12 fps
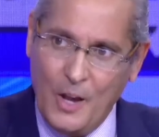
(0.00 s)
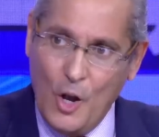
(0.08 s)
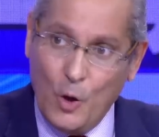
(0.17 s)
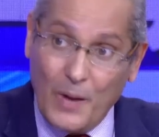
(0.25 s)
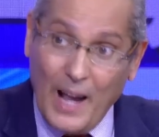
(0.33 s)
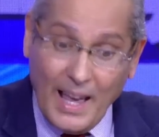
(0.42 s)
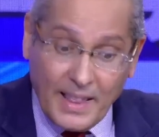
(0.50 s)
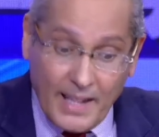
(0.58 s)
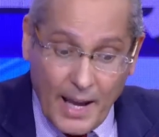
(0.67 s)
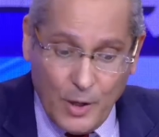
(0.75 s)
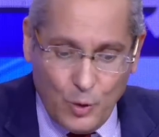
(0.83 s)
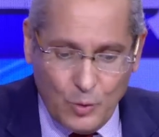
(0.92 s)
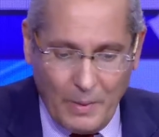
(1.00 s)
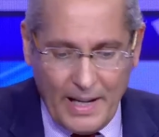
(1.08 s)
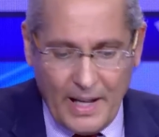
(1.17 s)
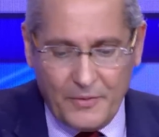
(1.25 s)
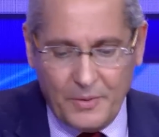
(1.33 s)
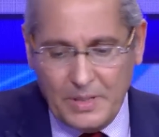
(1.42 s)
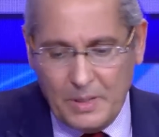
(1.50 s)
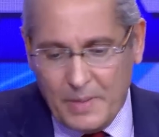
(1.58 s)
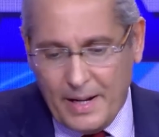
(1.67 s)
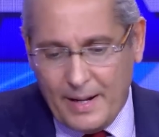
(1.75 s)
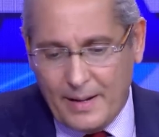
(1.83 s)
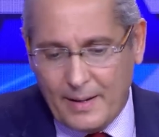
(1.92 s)
ولاحظنا انه معناها
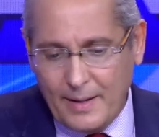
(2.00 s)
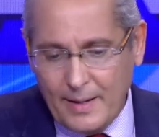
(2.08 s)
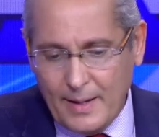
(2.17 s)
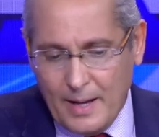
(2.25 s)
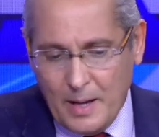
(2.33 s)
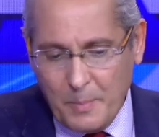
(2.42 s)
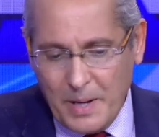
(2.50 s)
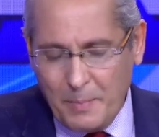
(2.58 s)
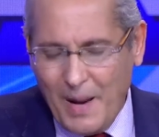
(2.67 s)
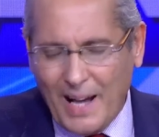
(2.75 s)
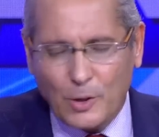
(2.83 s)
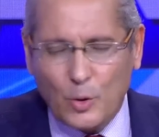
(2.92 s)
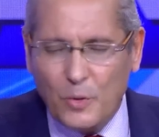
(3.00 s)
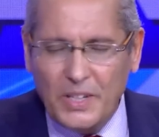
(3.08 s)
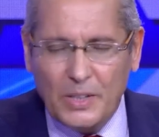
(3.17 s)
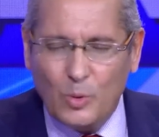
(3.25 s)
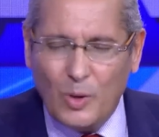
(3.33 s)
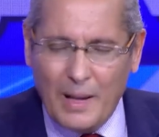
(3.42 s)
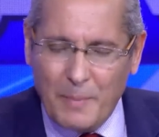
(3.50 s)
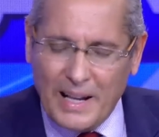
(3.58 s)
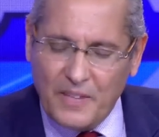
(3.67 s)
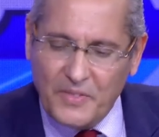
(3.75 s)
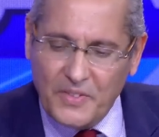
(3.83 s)
من من بعد كوفيد ولا معناها في